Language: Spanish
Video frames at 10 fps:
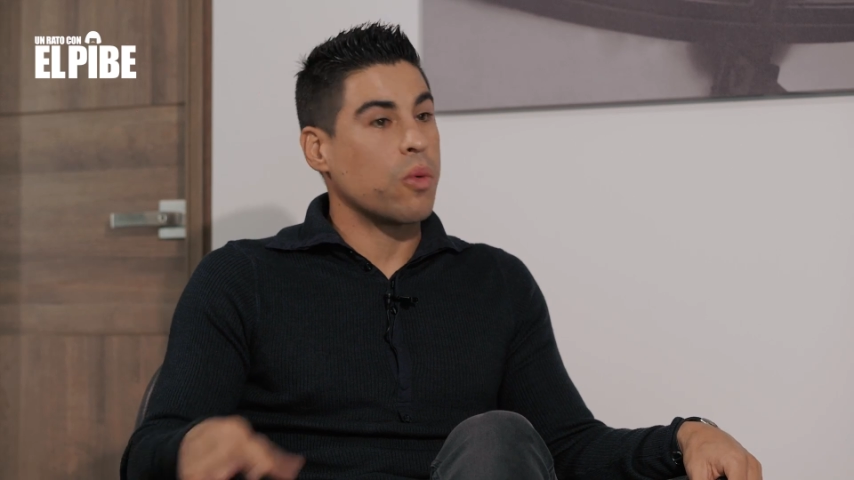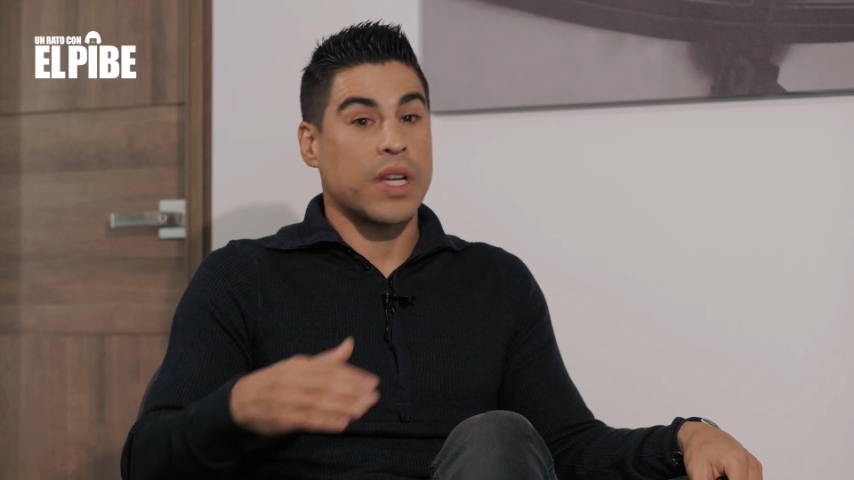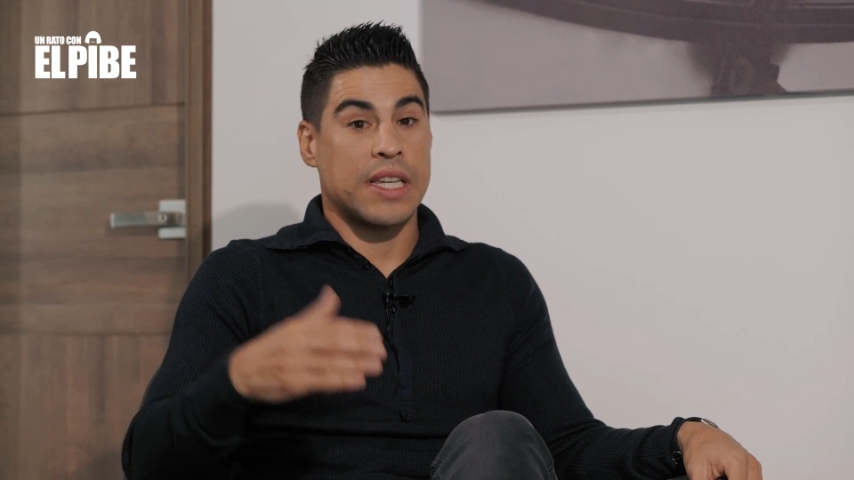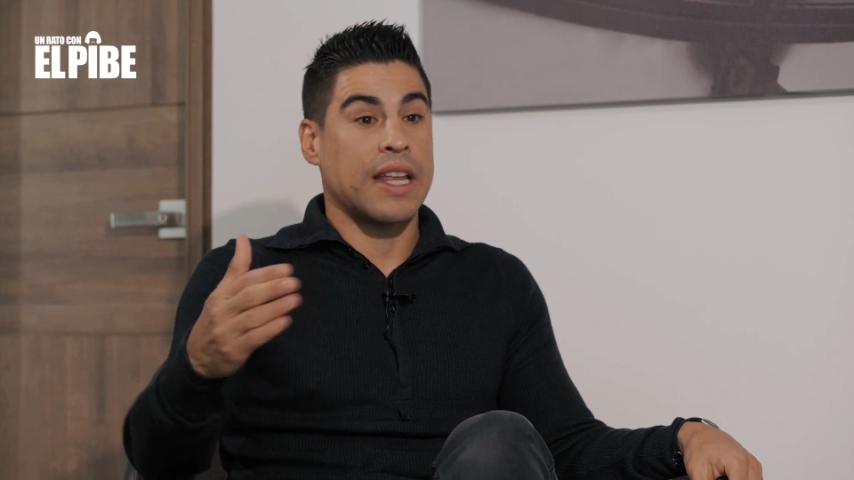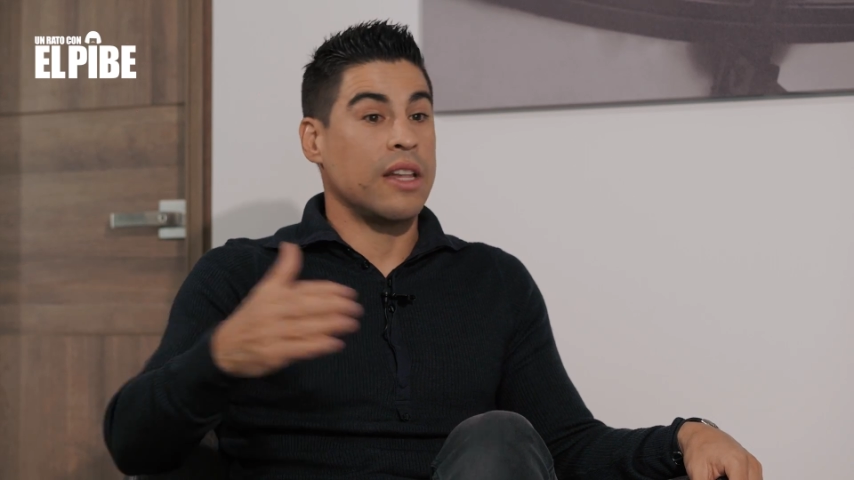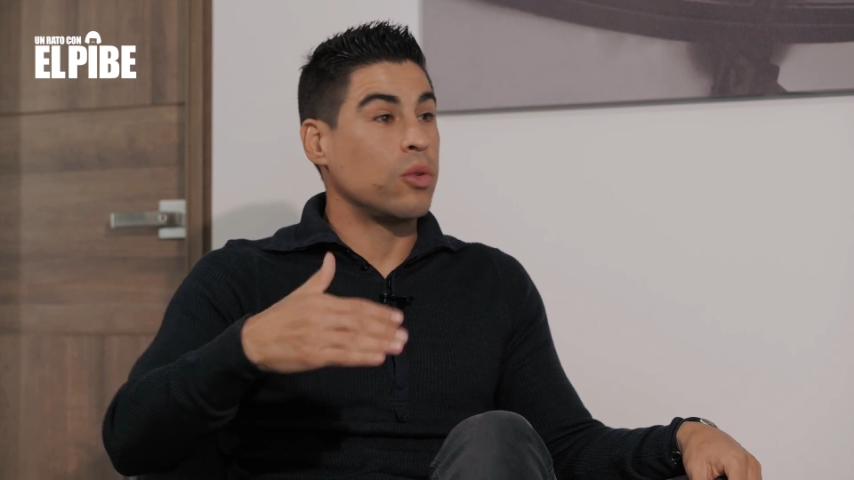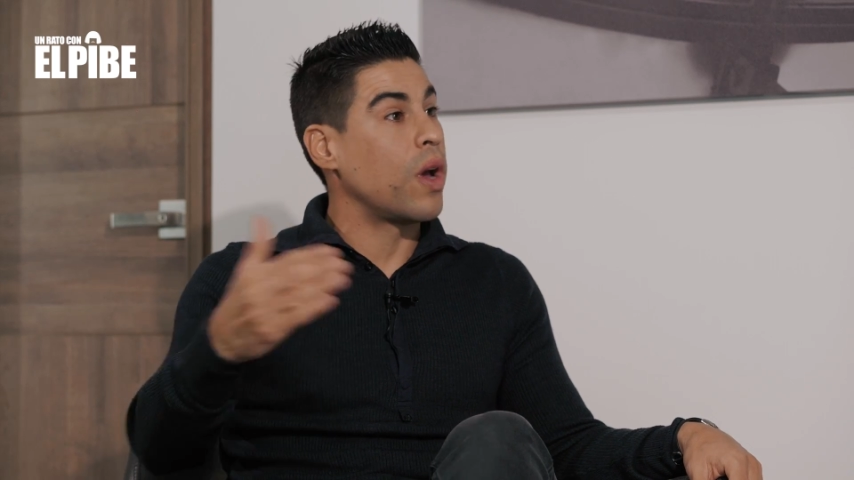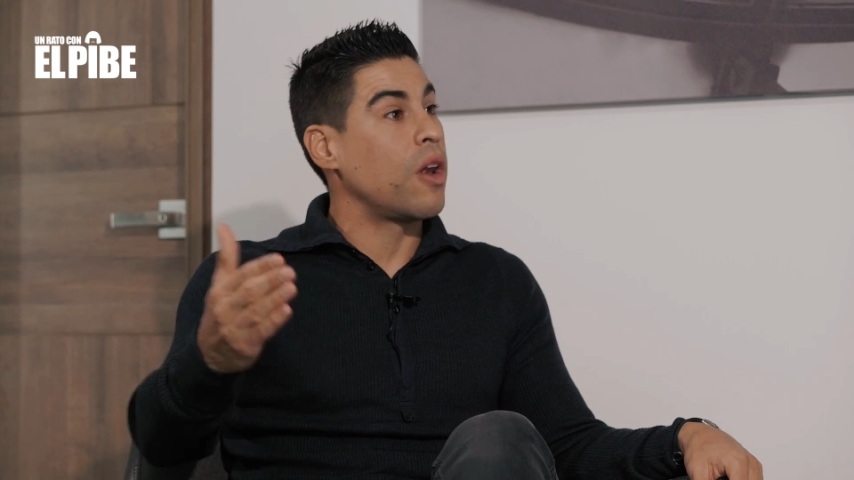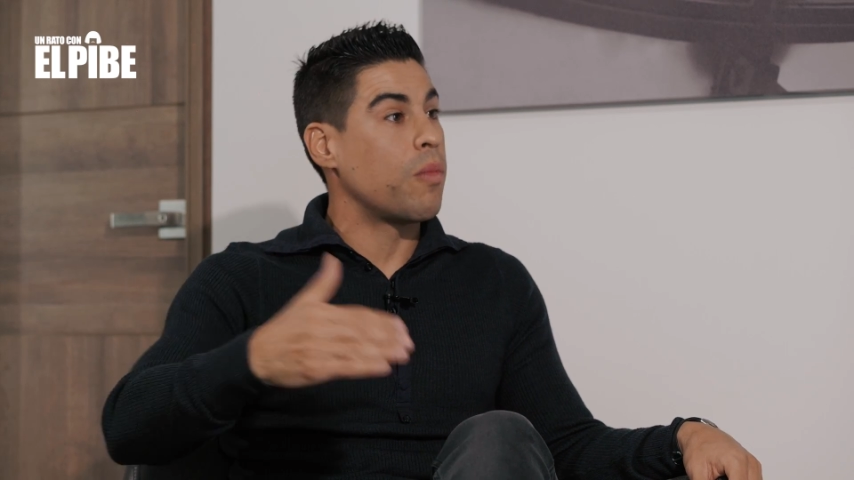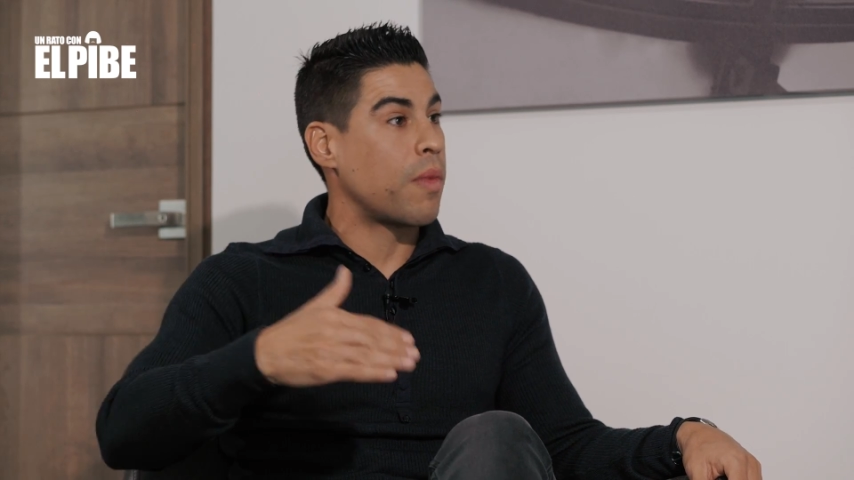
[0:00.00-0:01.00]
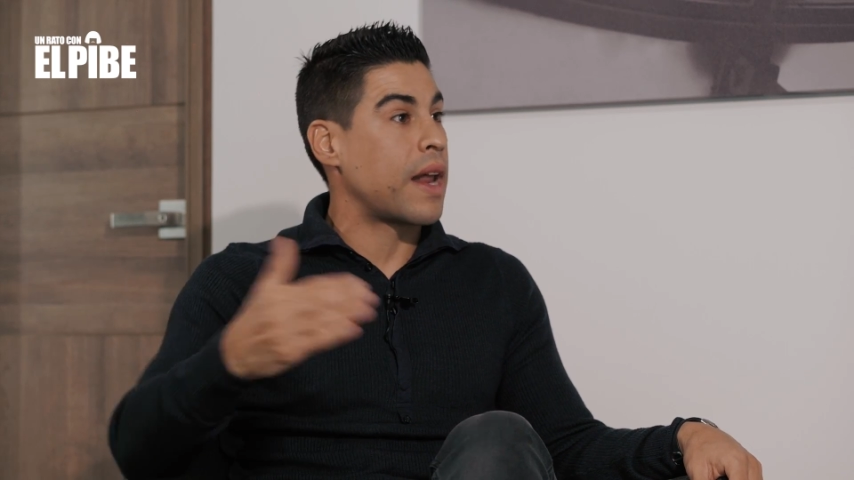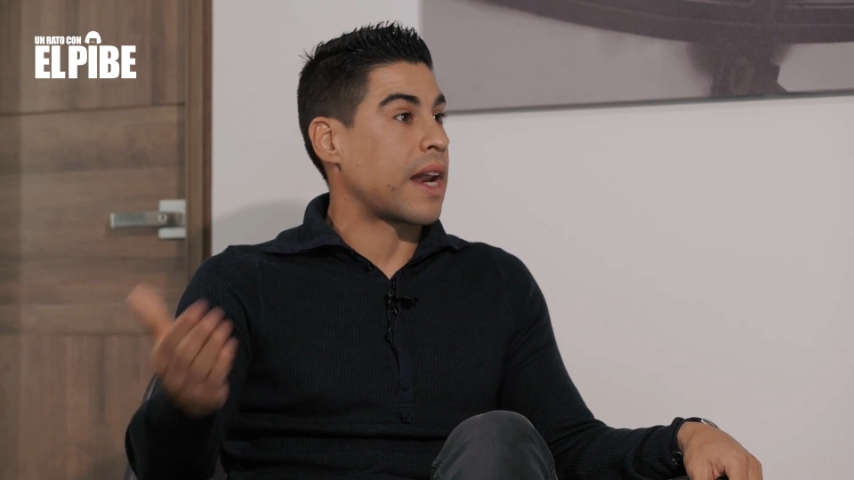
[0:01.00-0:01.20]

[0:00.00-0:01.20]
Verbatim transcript: como hacer el duelo más